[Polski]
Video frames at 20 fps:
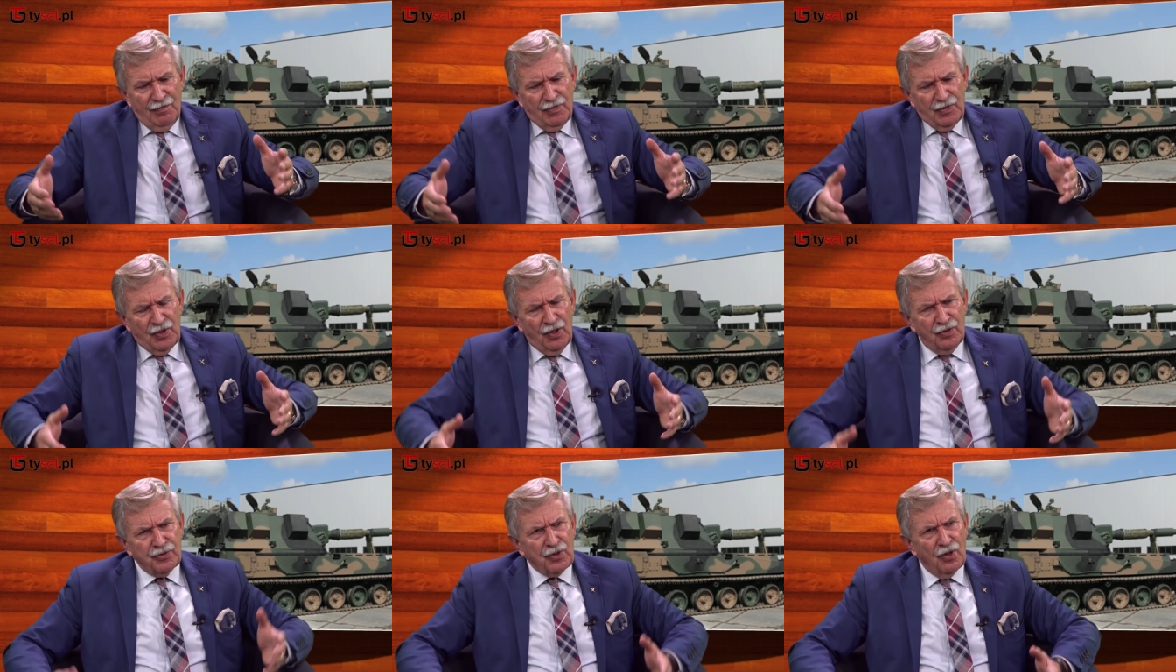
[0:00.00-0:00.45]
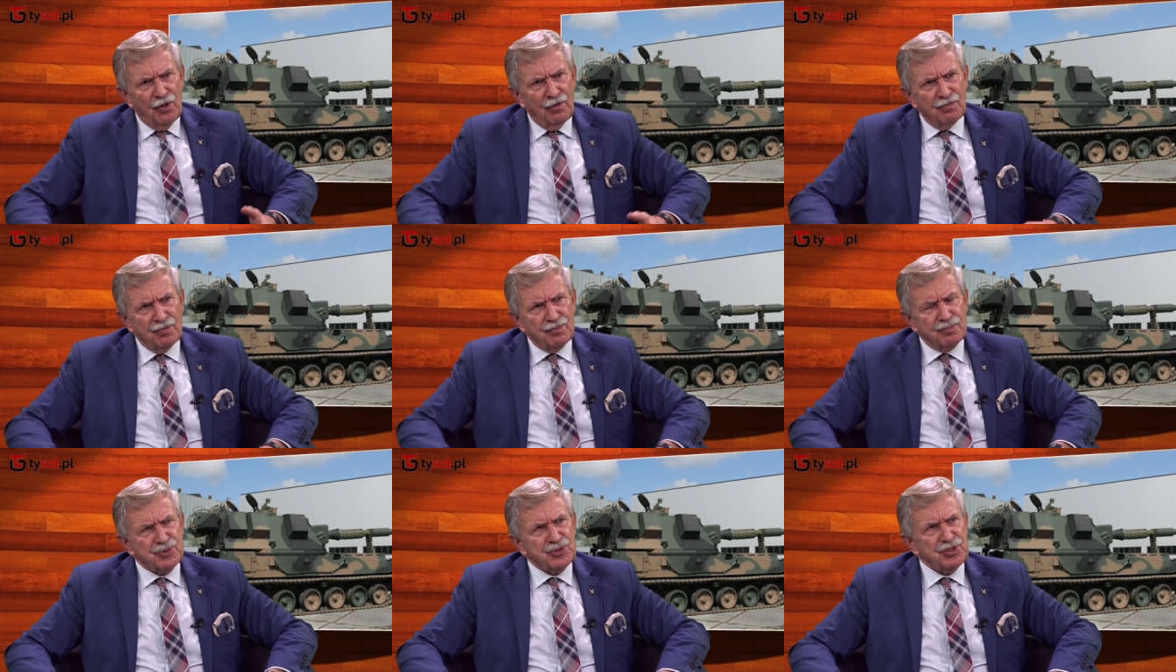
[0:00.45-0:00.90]
No to
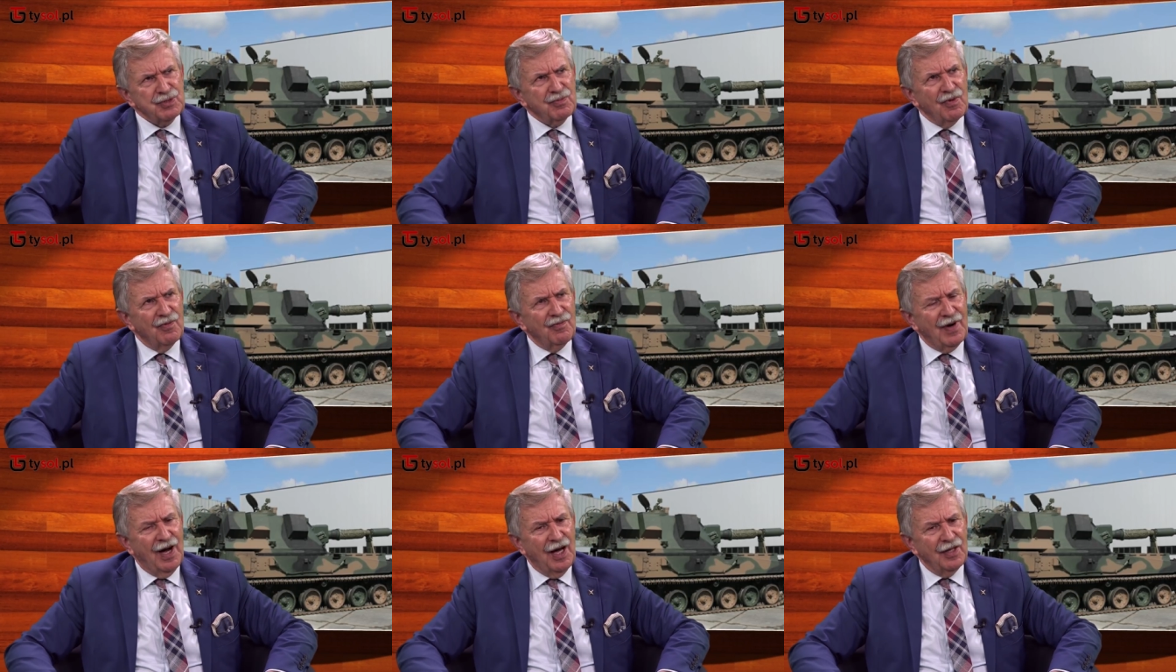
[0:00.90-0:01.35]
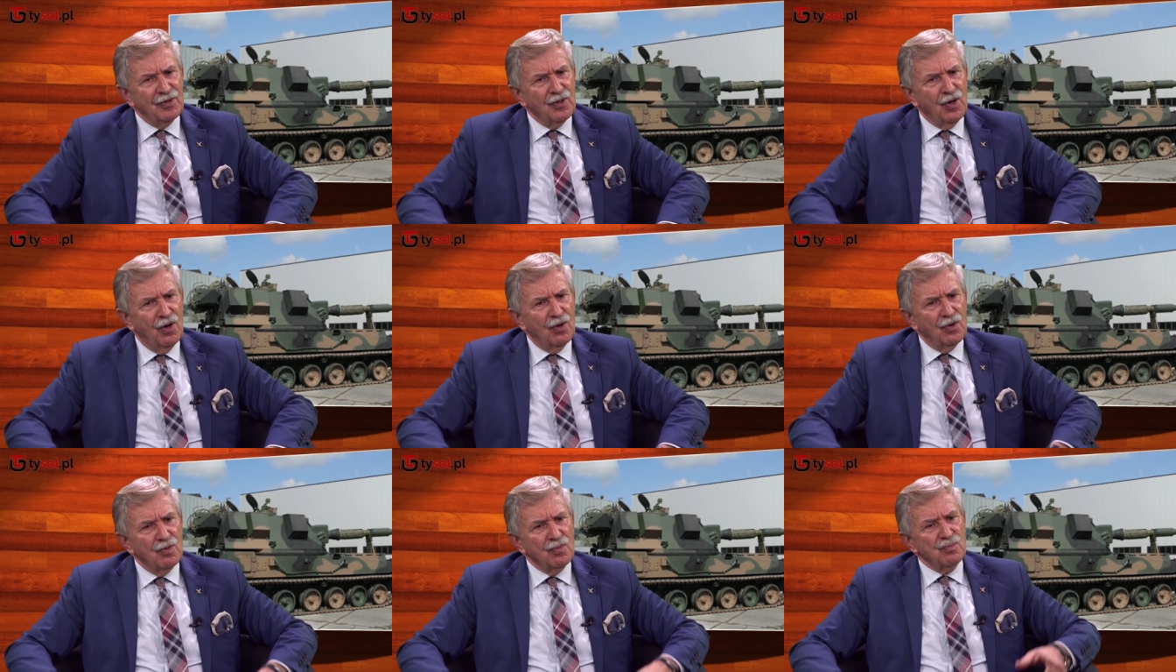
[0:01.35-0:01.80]

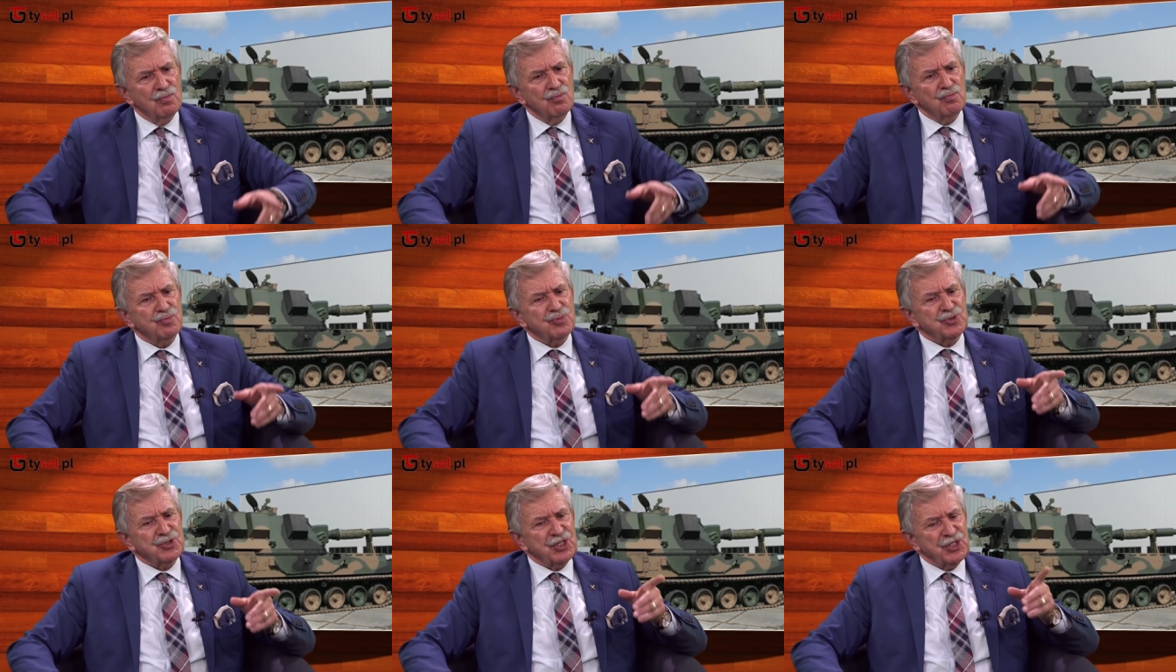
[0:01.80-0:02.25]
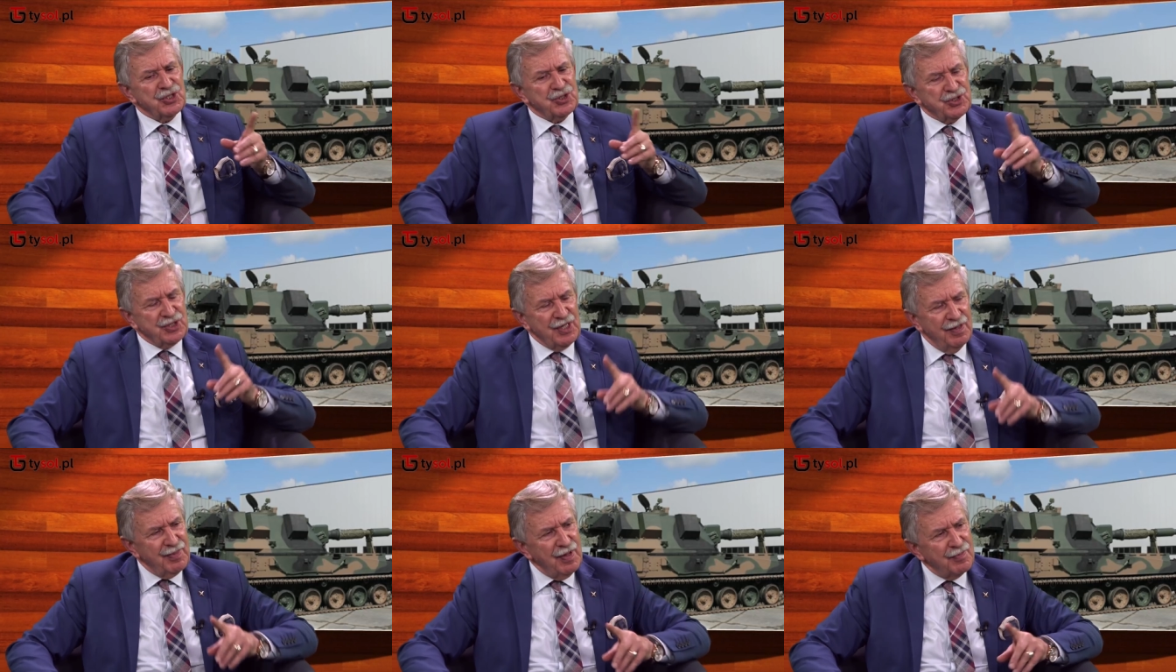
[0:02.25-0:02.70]
przyjmowano przez
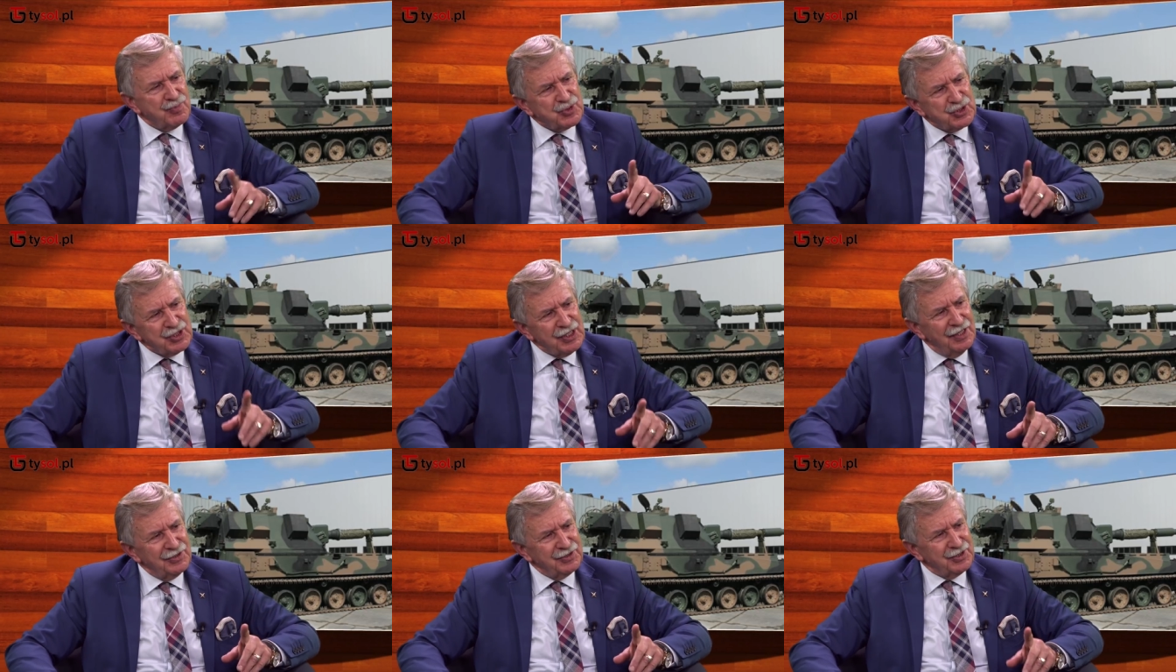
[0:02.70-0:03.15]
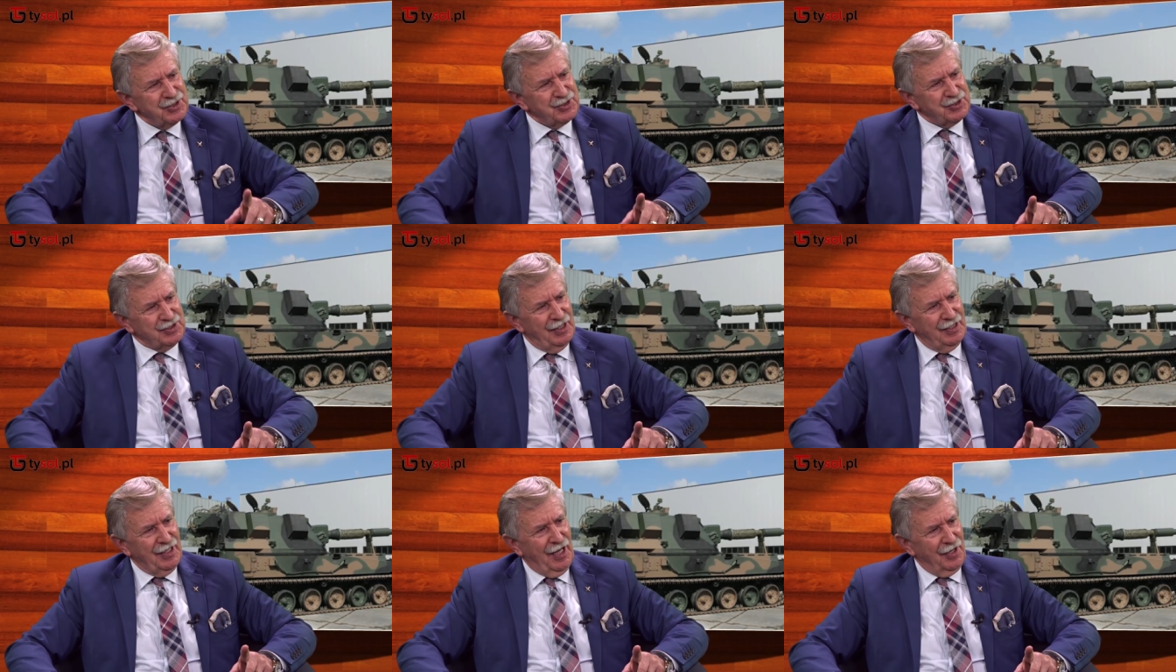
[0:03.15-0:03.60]
siebie przyjęty
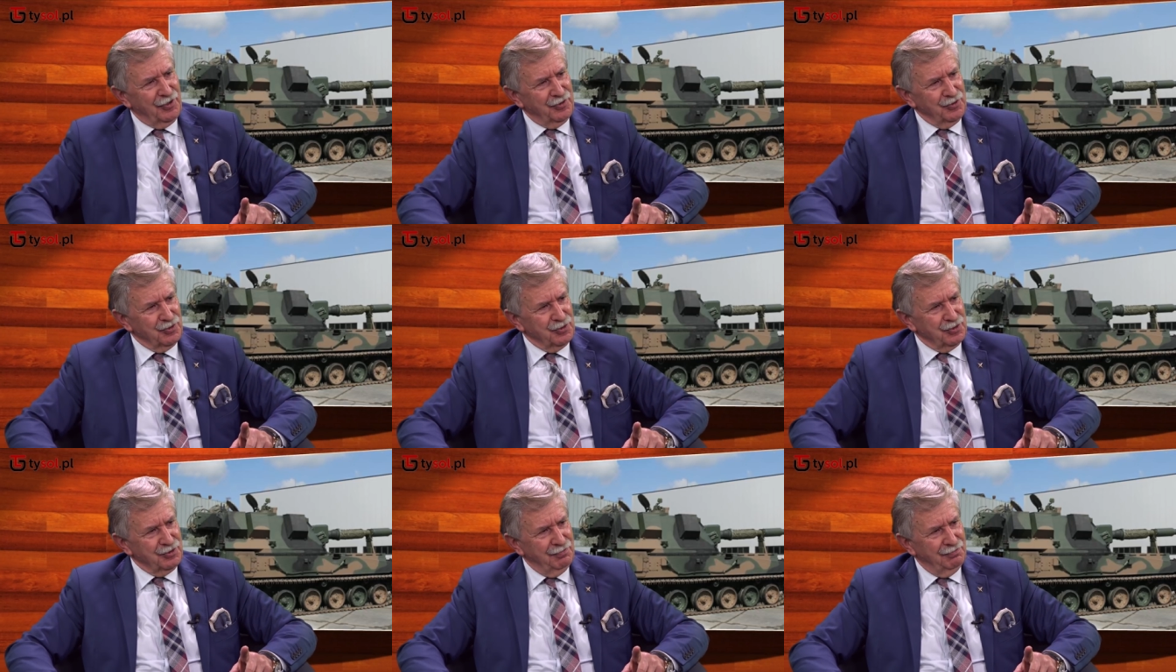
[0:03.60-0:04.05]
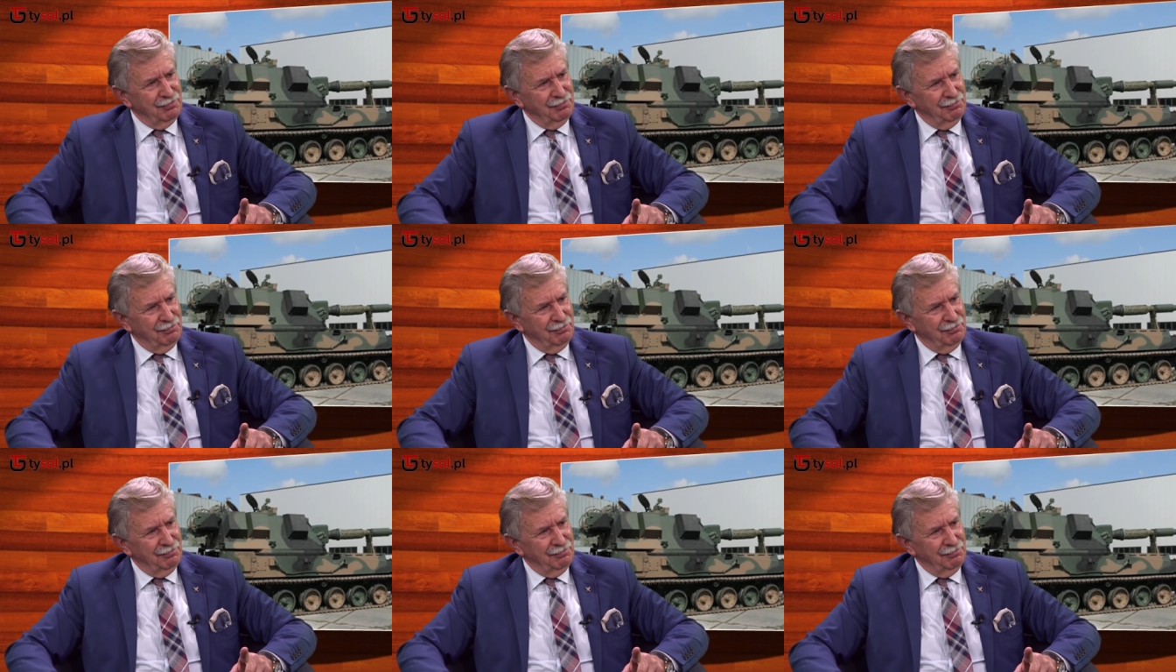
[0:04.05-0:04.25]
scenariusz,